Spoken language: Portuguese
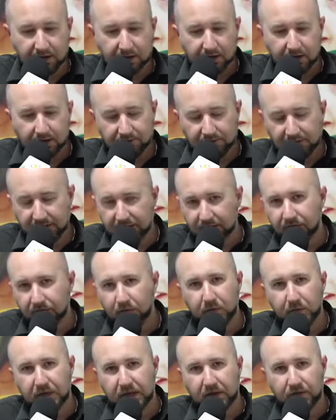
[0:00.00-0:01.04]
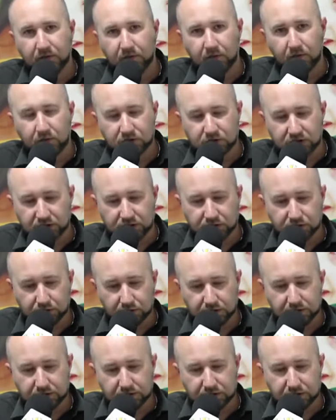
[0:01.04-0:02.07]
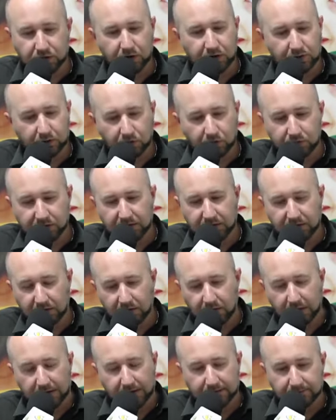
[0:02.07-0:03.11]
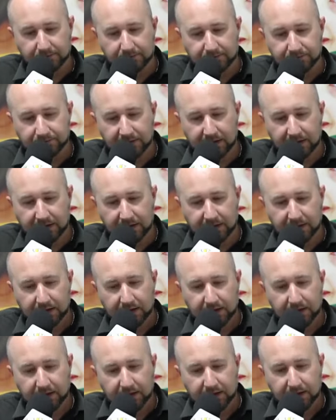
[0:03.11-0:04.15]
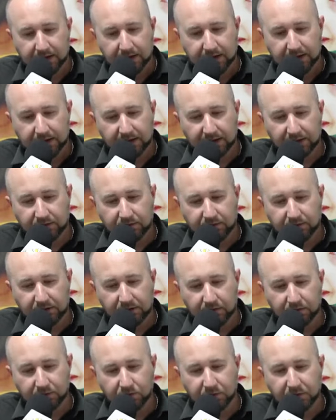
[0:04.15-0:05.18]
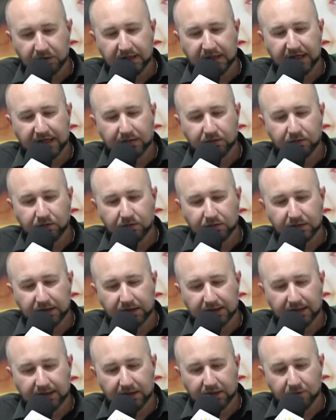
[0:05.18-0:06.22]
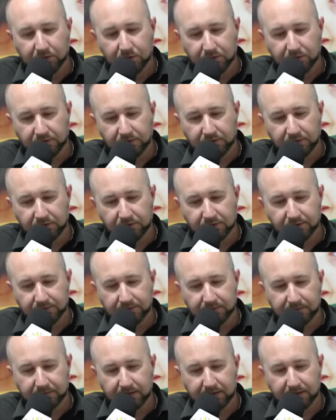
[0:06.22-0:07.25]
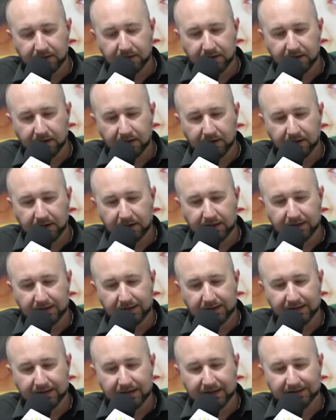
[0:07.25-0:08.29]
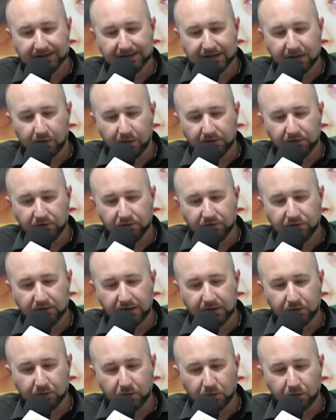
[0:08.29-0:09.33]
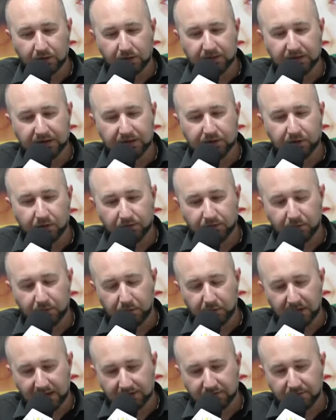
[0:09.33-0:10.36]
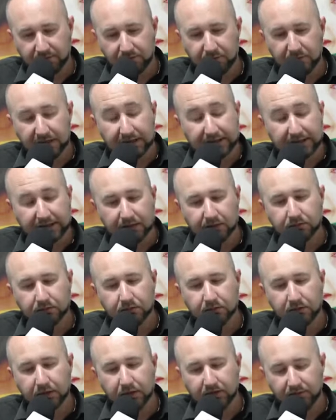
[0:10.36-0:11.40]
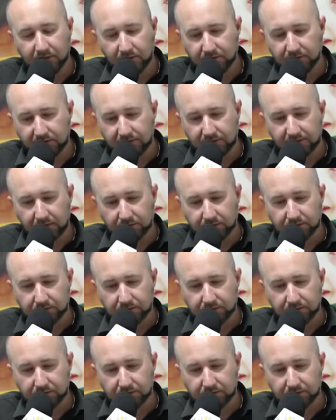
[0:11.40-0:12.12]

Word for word: Reflita sobre isso no dia de hoje e ore comigo agora. Querido Deus, obrigado que na cruz, ela que é tão assustadora me trouxe paz, perdão e salvação.